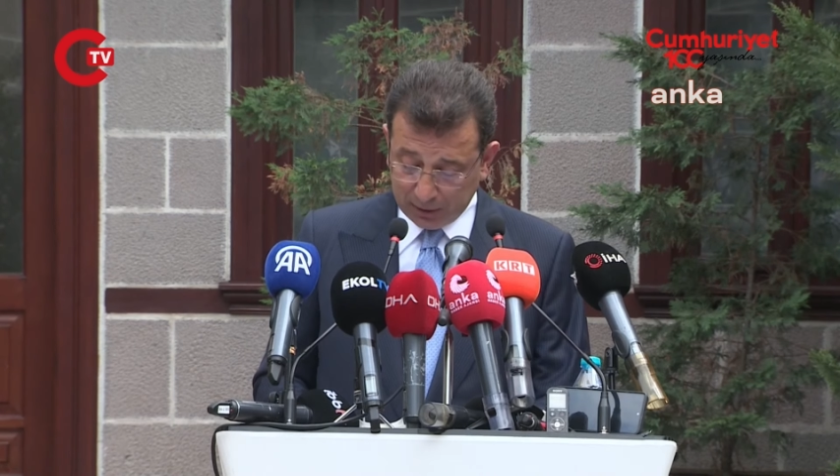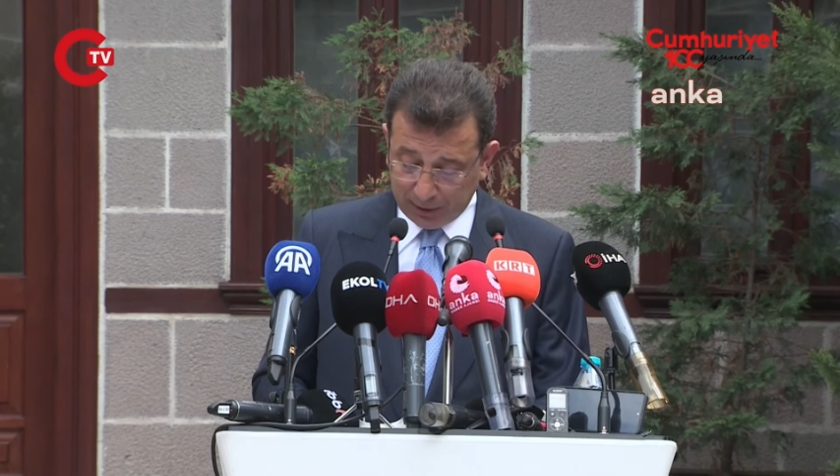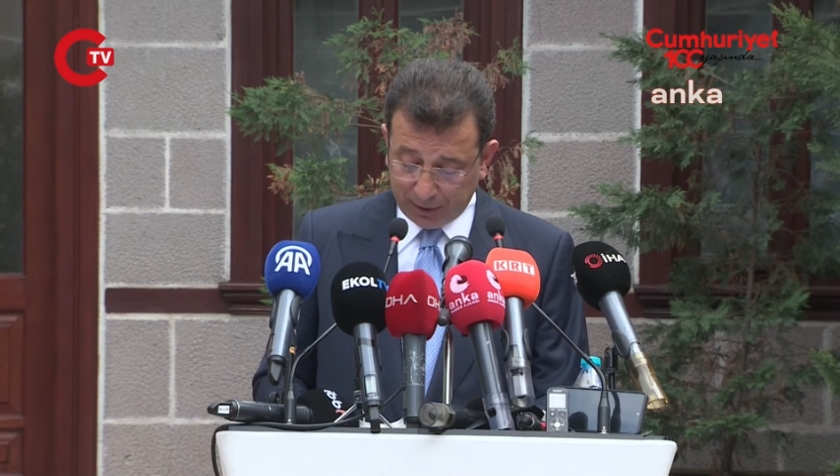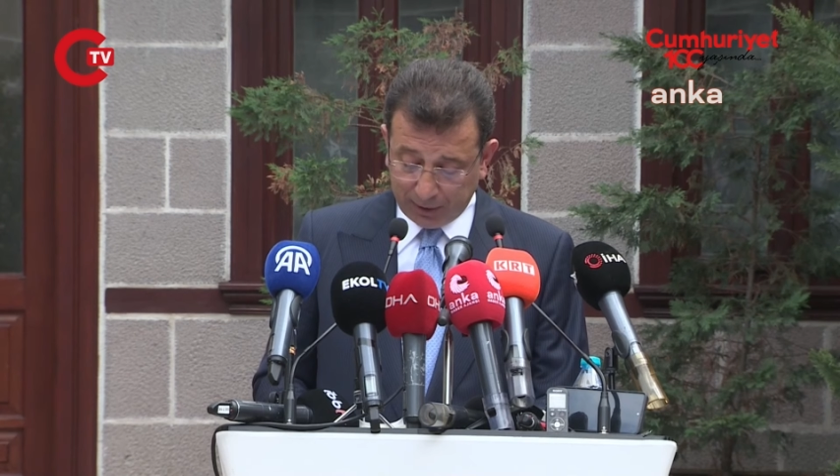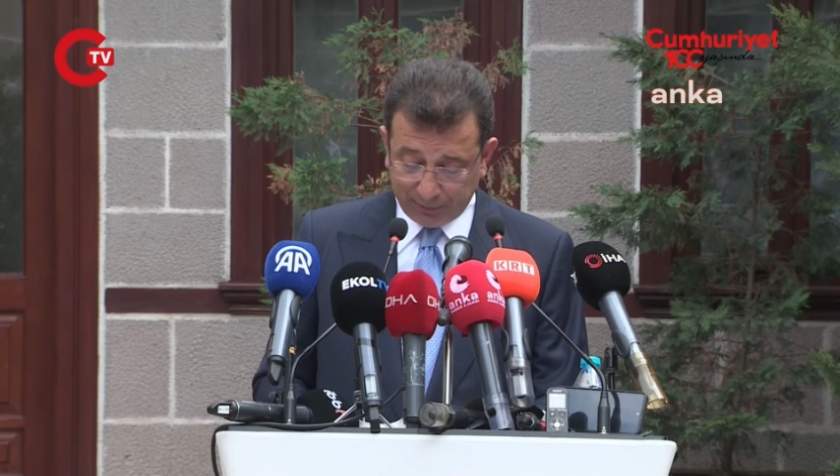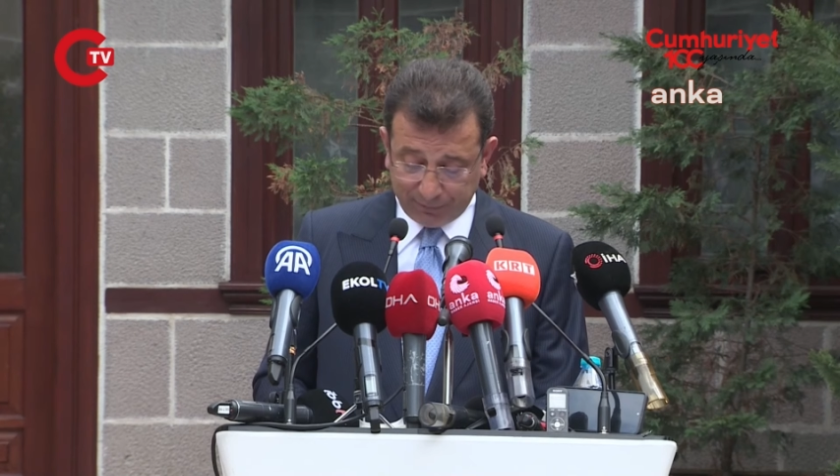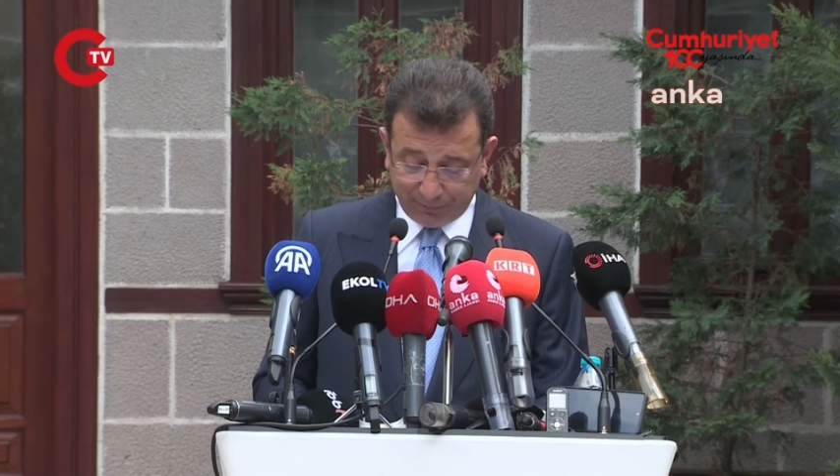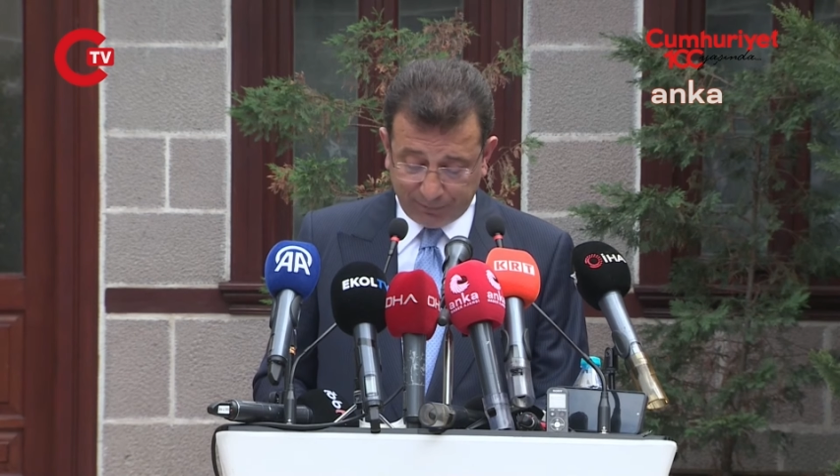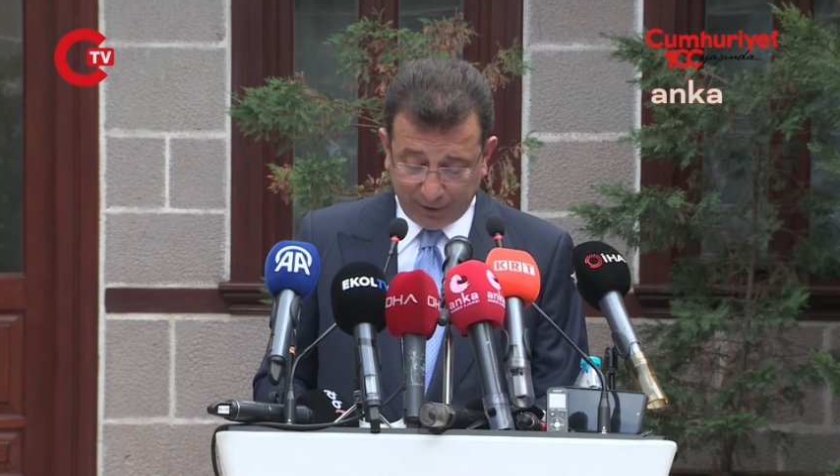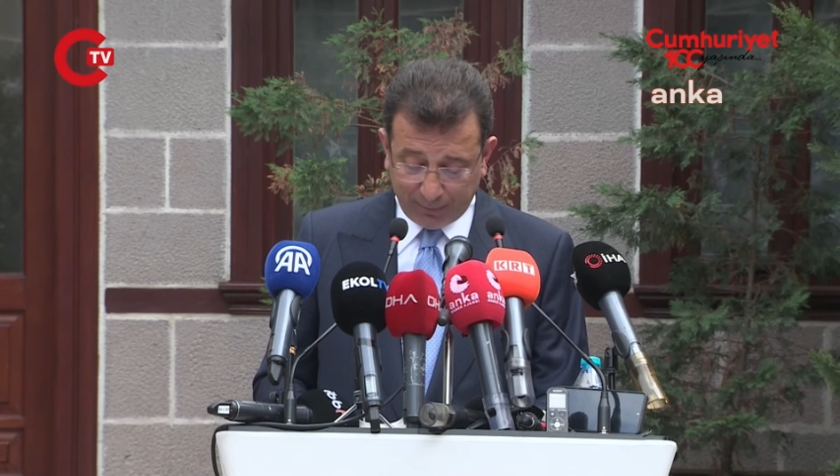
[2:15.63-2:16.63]
E,
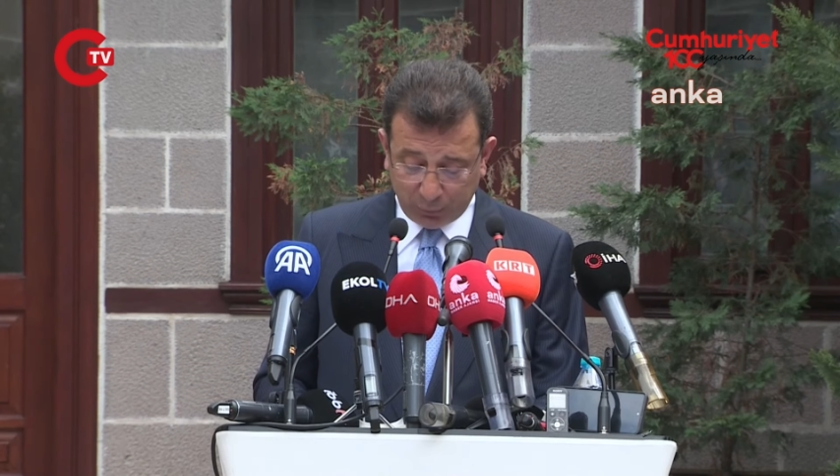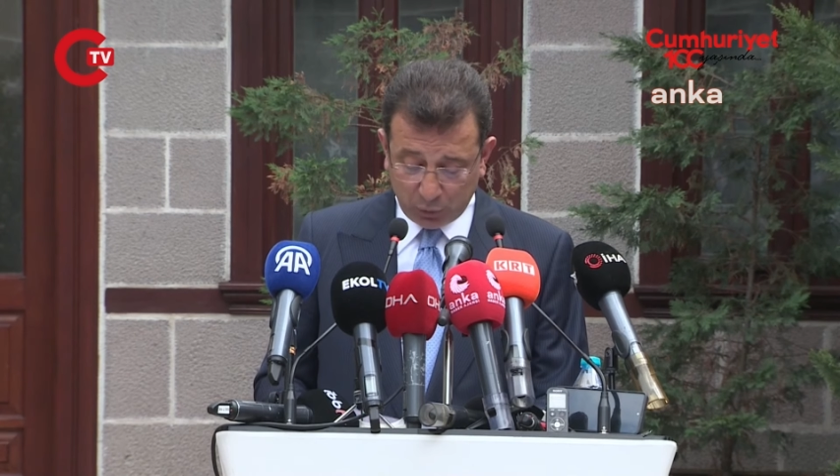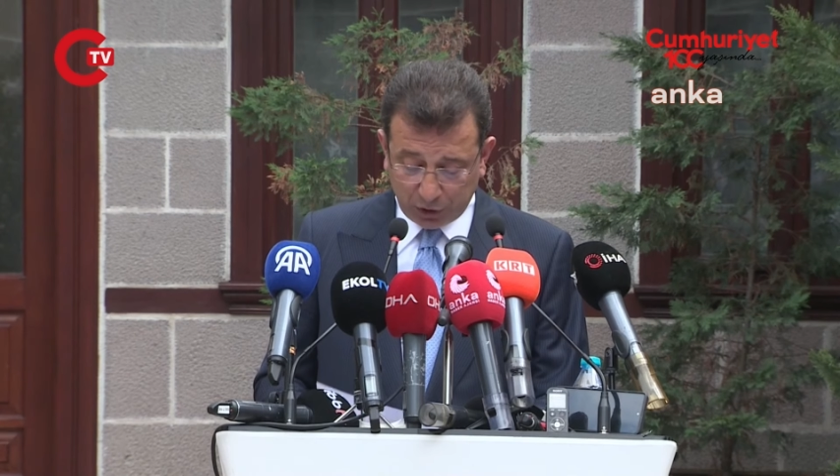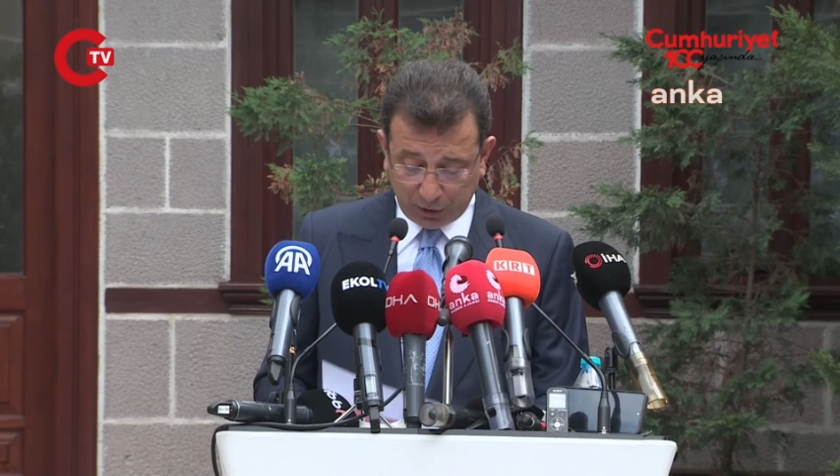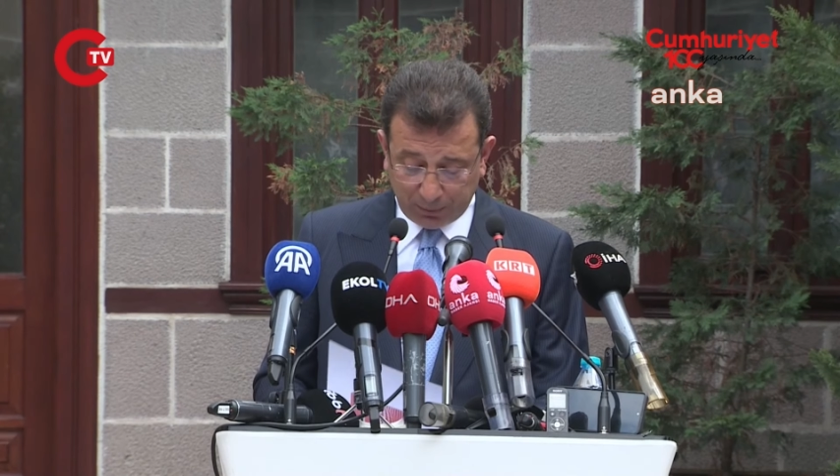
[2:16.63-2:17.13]
ve bunun